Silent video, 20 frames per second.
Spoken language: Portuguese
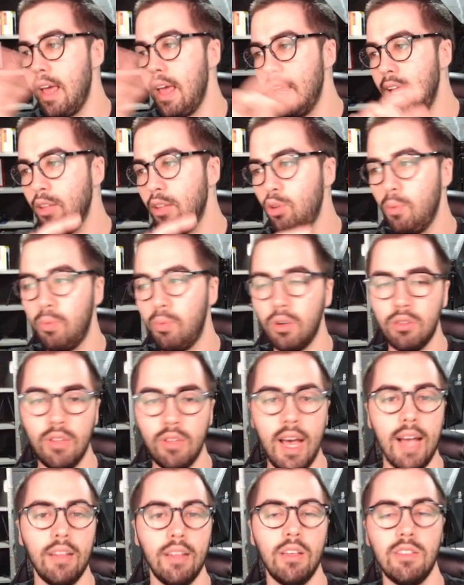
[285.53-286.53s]

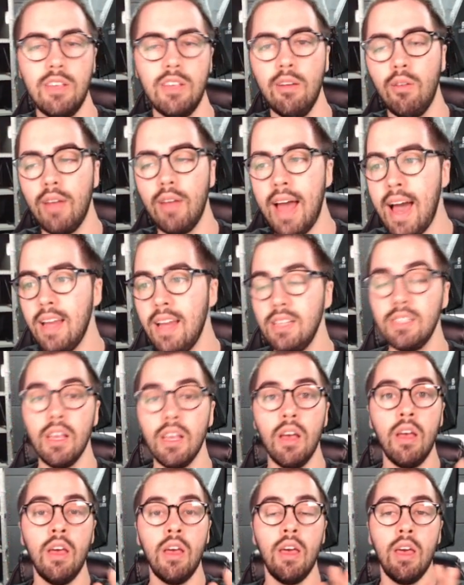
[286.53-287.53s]
eletroportáteis, celulares.
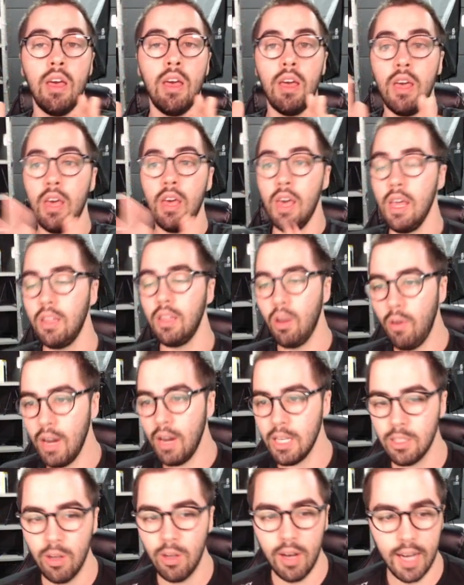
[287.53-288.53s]
Então
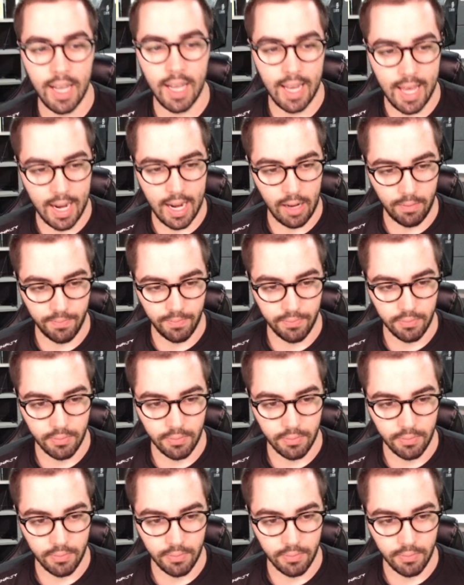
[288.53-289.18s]
olha só, galera.